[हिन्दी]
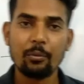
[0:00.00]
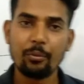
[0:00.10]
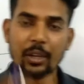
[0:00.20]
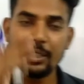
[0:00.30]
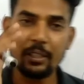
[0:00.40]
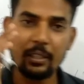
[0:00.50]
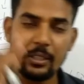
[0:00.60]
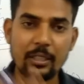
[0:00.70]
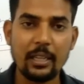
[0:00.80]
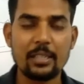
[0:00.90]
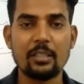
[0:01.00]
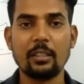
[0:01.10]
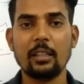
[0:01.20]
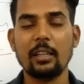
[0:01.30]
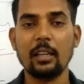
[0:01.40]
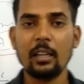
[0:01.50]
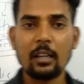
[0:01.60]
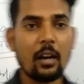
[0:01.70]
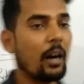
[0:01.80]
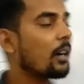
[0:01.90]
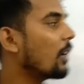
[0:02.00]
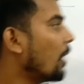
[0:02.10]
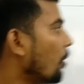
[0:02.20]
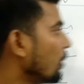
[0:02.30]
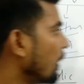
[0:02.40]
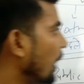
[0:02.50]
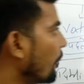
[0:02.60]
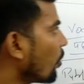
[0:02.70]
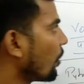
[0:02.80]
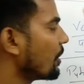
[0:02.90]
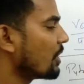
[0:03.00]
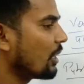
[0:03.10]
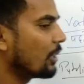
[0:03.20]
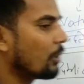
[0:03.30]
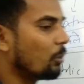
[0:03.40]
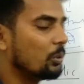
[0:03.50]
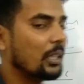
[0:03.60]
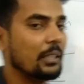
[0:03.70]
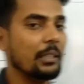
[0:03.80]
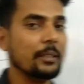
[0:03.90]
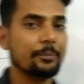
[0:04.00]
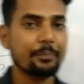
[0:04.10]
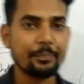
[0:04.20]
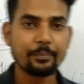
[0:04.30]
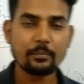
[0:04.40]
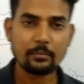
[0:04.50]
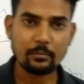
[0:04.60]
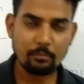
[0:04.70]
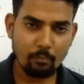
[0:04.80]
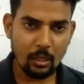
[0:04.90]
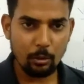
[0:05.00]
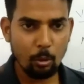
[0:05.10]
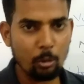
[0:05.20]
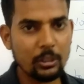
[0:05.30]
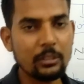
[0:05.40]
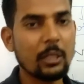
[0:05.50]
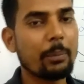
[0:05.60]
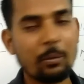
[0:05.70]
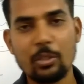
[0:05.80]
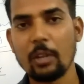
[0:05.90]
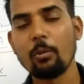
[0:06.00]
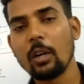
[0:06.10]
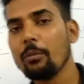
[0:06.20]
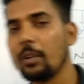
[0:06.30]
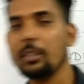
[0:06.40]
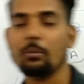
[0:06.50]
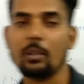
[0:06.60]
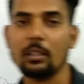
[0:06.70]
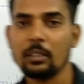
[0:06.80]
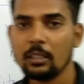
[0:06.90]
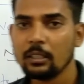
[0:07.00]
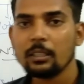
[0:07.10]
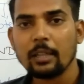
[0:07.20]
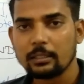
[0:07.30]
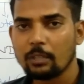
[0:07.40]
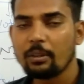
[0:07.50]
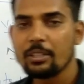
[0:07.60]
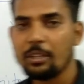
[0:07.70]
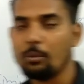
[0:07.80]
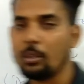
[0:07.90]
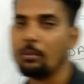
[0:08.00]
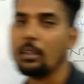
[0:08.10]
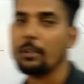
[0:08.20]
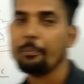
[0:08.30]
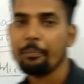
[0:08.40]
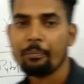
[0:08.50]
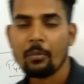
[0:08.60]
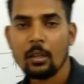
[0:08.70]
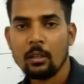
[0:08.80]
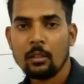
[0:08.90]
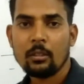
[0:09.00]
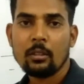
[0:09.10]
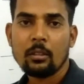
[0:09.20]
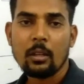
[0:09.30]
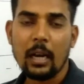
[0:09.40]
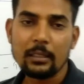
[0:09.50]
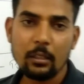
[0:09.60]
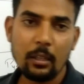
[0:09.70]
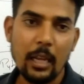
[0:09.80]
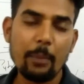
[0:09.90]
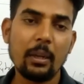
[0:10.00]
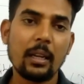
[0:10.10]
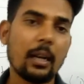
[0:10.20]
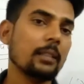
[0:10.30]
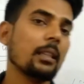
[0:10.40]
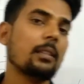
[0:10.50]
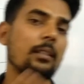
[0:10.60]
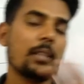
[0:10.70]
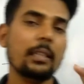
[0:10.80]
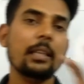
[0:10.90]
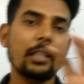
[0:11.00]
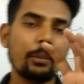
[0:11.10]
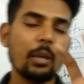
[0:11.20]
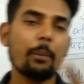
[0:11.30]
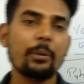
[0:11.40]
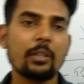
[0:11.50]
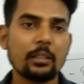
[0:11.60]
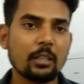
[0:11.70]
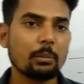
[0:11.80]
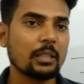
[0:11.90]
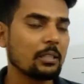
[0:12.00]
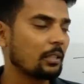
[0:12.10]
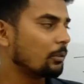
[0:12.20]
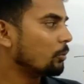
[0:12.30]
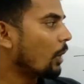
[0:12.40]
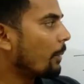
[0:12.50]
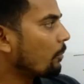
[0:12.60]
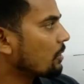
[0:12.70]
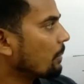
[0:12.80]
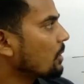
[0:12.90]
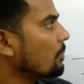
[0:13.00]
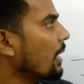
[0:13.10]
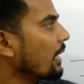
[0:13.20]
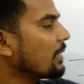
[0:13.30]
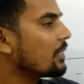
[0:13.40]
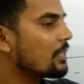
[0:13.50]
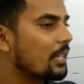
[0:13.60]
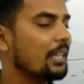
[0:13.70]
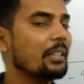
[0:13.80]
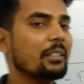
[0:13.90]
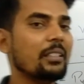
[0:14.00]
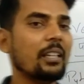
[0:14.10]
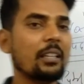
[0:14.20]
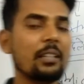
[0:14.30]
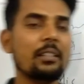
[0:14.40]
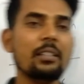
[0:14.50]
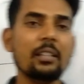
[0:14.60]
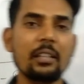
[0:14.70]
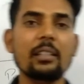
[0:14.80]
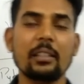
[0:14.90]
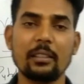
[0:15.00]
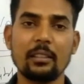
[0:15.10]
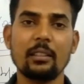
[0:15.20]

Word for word: फाइनल रिजल्ट कैसे निकलेगा कहाँ कहाँ होता है डेमोक्रेसी के अंदर होता ही लोकतंत्र पर्व जहाँ होगा वहीं होगा अदरवाइज नहीं होने वाला कहाँ तक रिलायबल है कहाँ तक सच्चाई है ये भी आप इनके अंदर बता सकते हो तो आपको समझ में आया कि सच्चाई कितनी है कितनी नहीं है